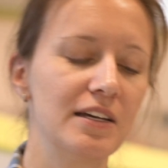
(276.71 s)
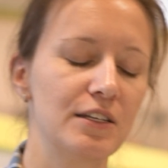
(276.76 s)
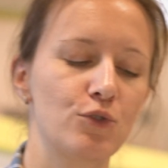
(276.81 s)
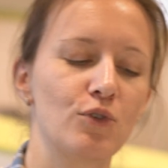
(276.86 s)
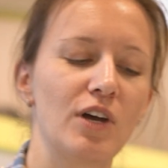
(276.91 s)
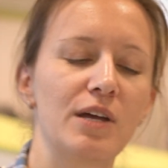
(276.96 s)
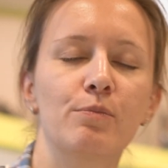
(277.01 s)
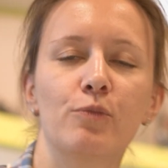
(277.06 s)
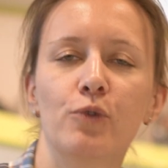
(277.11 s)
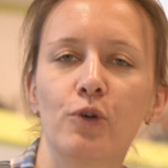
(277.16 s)

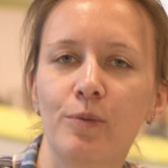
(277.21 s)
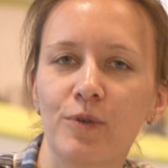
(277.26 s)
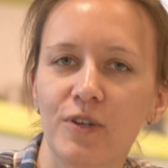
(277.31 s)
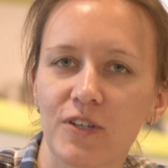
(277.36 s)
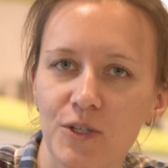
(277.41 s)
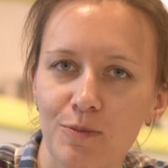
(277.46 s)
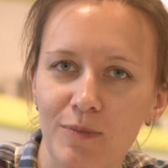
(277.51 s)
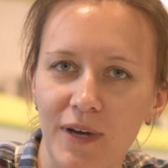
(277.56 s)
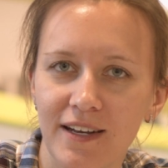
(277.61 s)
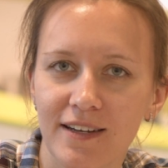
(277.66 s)
So ein
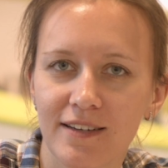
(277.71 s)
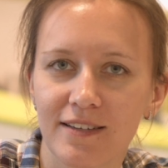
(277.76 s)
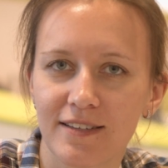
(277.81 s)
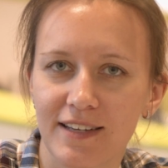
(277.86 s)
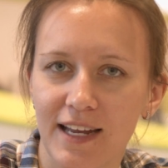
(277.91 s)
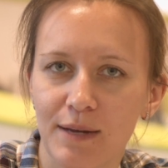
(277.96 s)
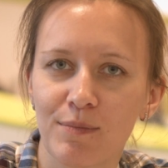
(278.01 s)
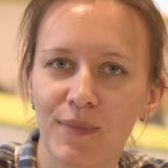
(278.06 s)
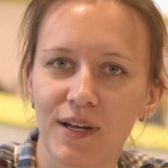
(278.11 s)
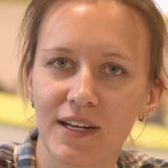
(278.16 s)
Möbiusband
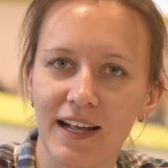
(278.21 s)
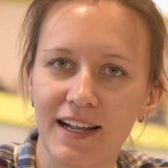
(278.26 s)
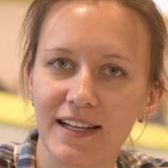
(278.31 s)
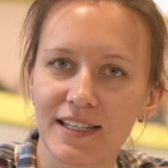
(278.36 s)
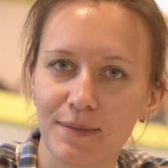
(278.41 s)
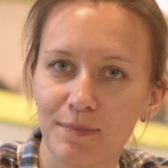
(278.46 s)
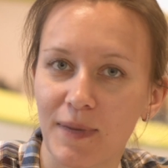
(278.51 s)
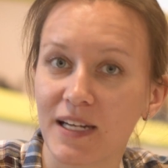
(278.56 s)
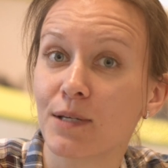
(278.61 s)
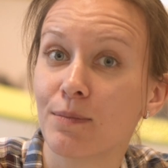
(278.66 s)
nennt man
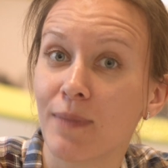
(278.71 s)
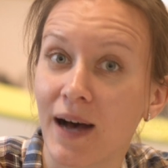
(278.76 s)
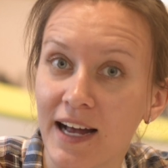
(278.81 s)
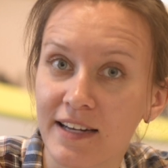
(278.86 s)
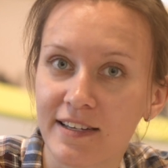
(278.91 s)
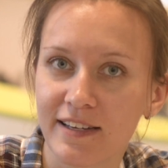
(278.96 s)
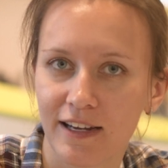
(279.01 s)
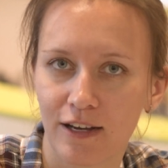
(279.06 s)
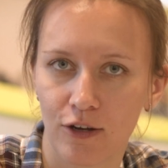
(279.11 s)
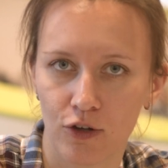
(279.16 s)
als
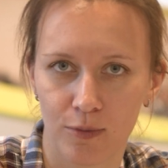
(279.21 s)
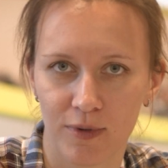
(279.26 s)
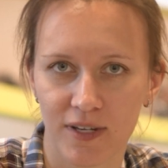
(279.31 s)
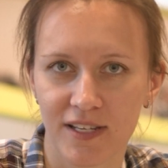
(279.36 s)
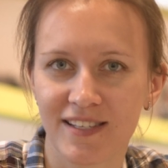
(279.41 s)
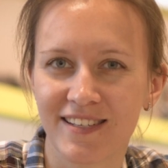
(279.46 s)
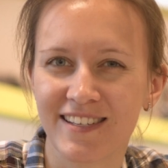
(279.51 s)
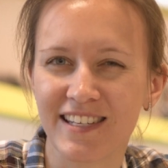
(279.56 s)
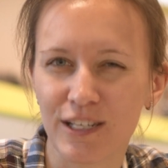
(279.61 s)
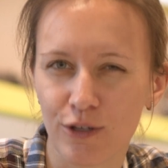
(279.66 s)
Mathematiker
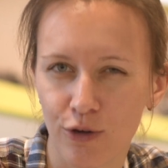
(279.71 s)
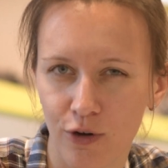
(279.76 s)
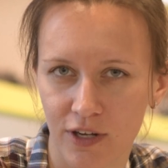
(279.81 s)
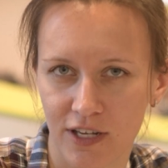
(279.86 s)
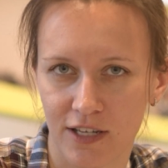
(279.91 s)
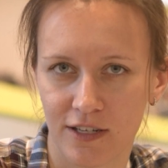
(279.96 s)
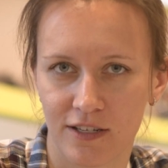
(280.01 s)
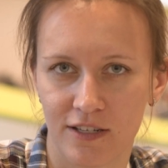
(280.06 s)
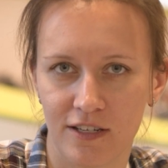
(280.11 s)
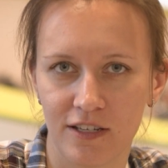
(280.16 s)
übrigens nicht
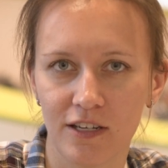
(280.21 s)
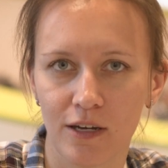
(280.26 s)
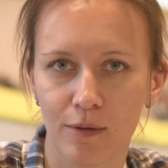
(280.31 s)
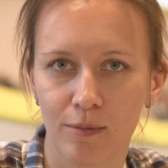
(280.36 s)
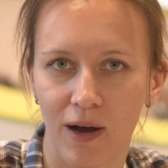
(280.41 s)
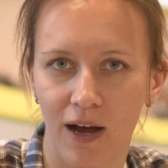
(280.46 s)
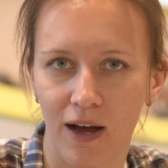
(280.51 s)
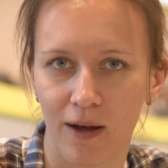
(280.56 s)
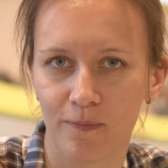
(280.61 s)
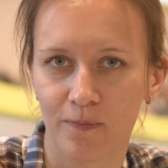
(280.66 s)

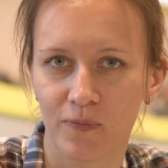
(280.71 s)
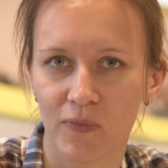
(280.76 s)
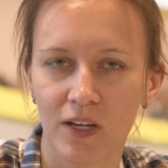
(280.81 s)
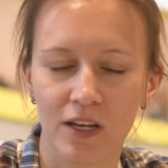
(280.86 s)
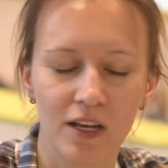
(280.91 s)
orientierbar,